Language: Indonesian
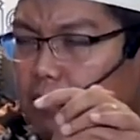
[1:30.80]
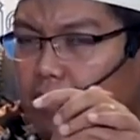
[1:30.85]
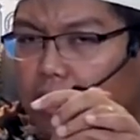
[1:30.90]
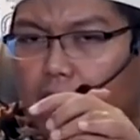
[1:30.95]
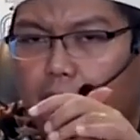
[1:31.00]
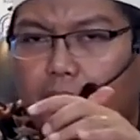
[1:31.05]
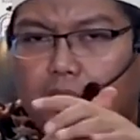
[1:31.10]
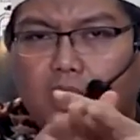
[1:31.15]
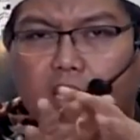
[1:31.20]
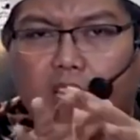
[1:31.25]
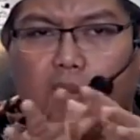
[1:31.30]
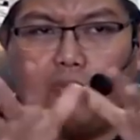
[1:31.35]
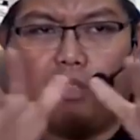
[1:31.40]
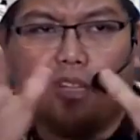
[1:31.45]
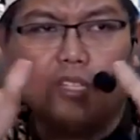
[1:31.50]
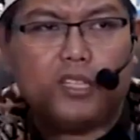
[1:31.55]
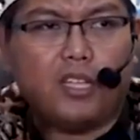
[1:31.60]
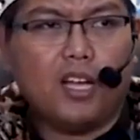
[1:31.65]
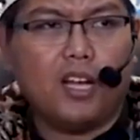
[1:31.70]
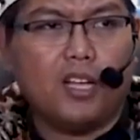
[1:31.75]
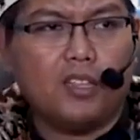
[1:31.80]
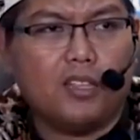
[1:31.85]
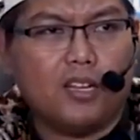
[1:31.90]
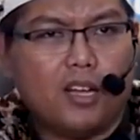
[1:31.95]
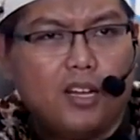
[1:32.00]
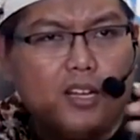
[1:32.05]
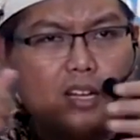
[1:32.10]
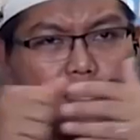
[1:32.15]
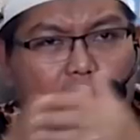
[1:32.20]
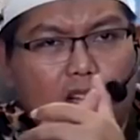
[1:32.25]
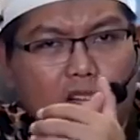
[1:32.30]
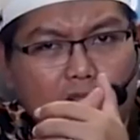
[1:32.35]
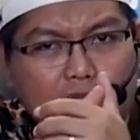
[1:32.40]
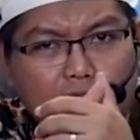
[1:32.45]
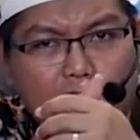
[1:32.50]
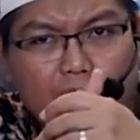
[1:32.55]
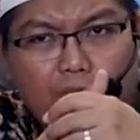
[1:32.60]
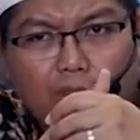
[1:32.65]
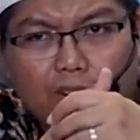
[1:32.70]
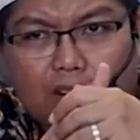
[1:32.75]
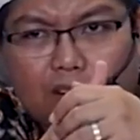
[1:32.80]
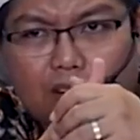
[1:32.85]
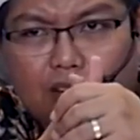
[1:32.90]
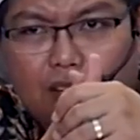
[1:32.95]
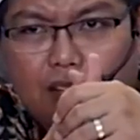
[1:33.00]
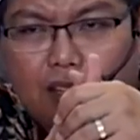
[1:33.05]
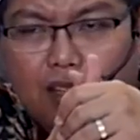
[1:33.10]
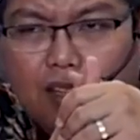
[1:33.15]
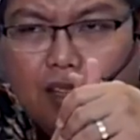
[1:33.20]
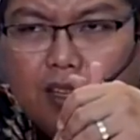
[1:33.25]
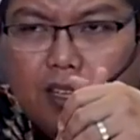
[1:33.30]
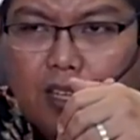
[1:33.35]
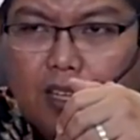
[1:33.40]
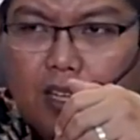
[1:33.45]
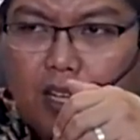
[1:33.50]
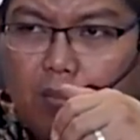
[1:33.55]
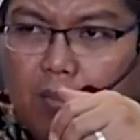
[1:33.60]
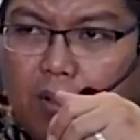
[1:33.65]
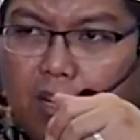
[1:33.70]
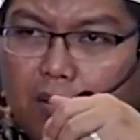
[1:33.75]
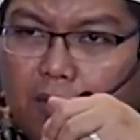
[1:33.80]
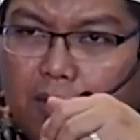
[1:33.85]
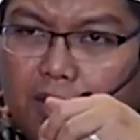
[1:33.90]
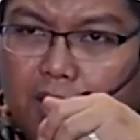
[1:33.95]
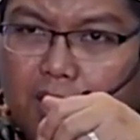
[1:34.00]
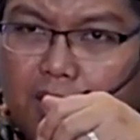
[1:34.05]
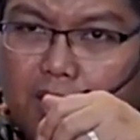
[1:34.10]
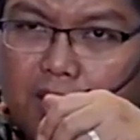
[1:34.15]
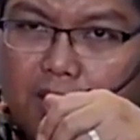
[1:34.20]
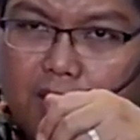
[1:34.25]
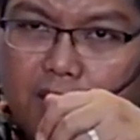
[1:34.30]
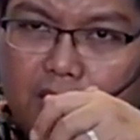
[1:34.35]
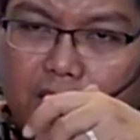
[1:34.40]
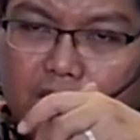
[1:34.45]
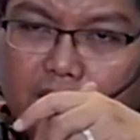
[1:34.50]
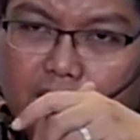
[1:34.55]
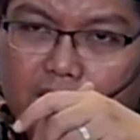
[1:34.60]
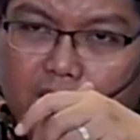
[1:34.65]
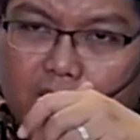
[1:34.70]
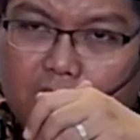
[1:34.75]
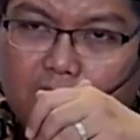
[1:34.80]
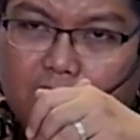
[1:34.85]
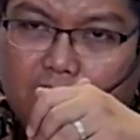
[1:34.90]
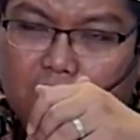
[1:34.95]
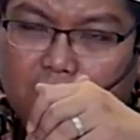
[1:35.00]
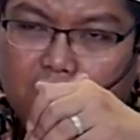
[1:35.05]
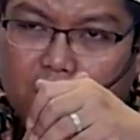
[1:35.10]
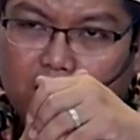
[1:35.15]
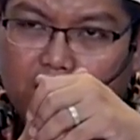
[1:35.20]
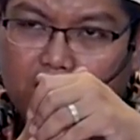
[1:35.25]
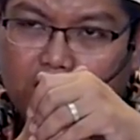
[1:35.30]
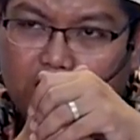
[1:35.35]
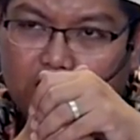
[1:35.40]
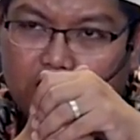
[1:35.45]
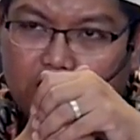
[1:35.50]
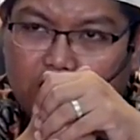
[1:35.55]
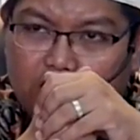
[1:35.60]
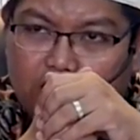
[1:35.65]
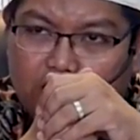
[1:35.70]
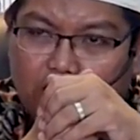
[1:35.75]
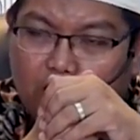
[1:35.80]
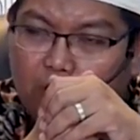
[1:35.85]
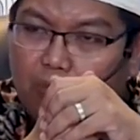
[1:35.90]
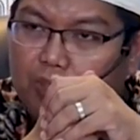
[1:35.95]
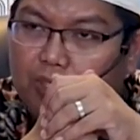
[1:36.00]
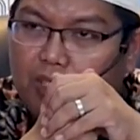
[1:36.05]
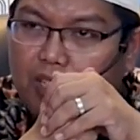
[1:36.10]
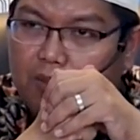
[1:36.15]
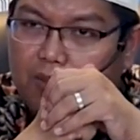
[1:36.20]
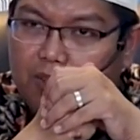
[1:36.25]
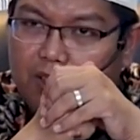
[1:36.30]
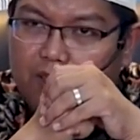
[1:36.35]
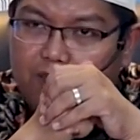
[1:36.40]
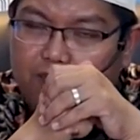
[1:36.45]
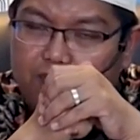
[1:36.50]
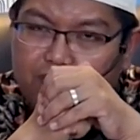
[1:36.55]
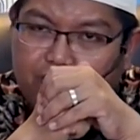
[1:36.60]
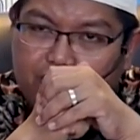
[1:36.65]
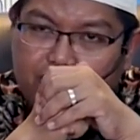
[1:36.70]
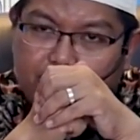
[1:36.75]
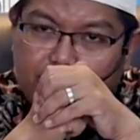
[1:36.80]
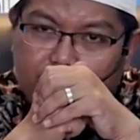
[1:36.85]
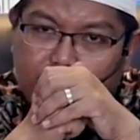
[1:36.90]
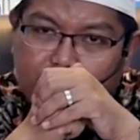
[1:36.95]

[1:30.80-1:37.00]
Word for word: Sebagaimana kita punya tetangga terkadang tetangga itu orang-orang apa namanya? Uh, eh, non muslim ya.